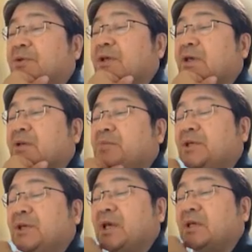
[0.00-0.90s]

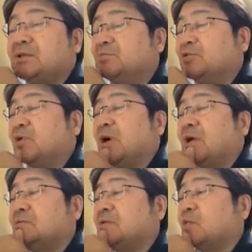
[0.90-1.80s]
PS インブと
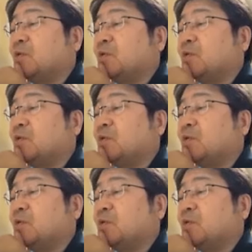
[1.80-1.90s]
かあるんで、